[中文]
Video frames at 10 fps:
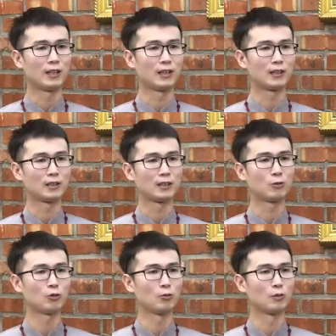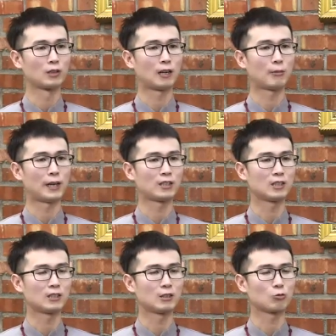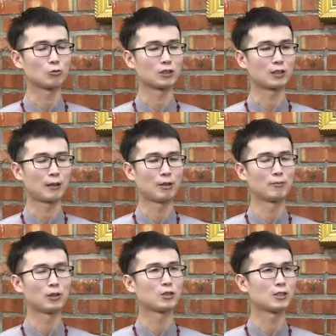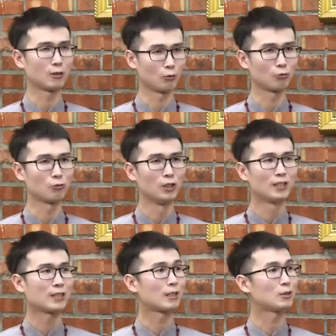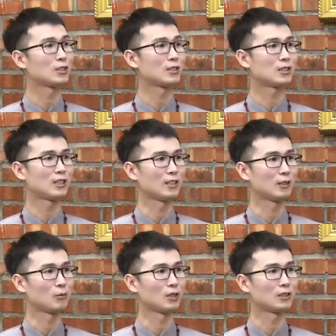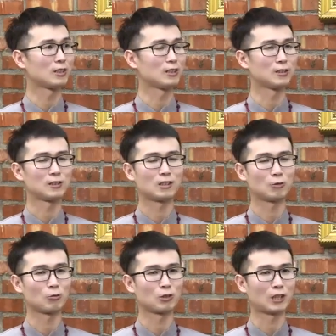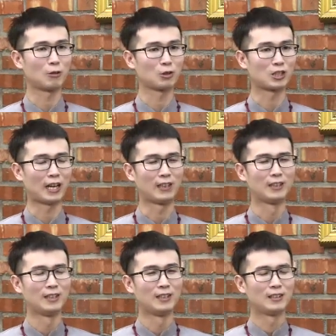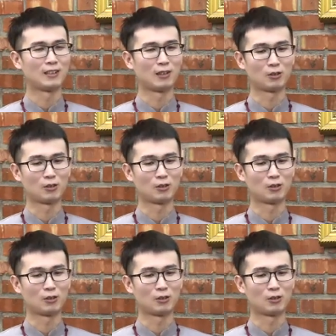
呃，因为我们要拜地基主，可是那边没有金炉，那可不可以借里面的金炉烧一下？”然